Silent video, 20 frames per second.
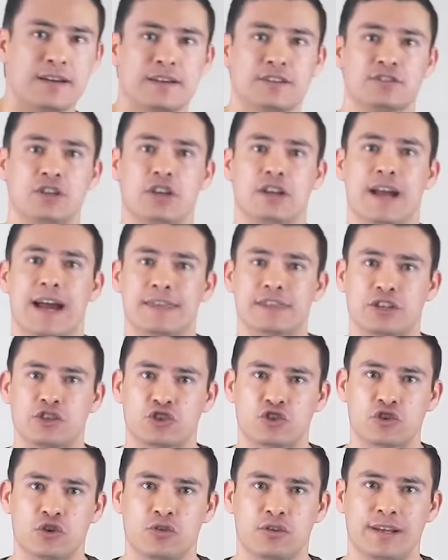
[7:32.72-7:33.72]
Дальше на
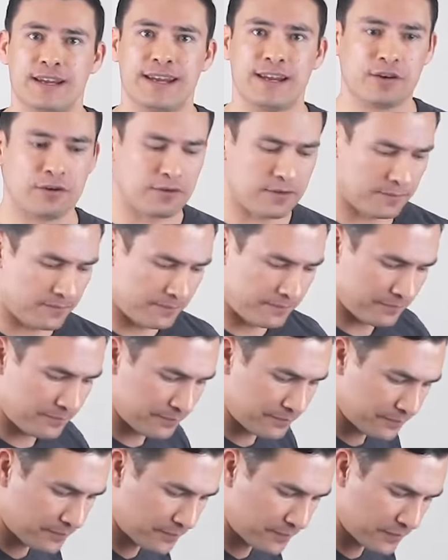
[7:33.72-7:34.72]
вас футболка,
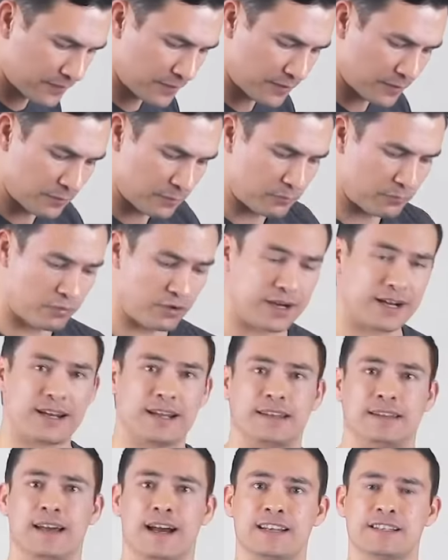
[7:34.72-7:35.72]

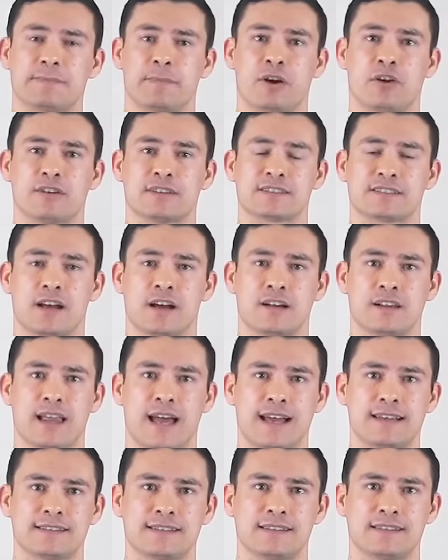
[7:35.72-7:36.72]
можно надеть пару
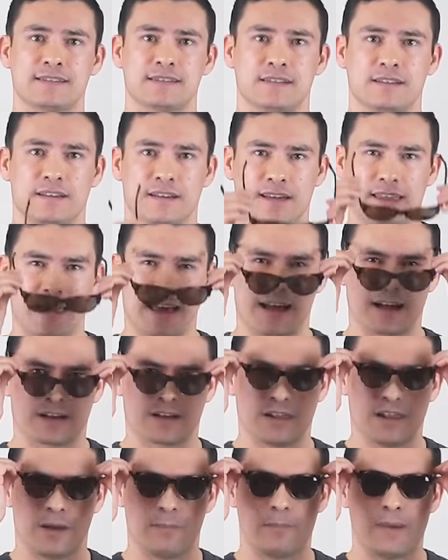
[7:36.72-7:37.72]
солнцезащитных
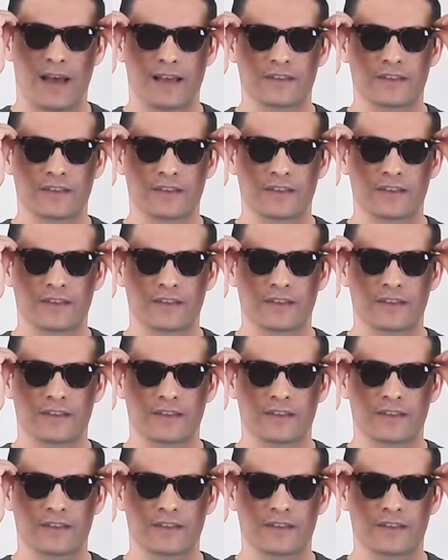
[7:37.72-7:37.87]
очков.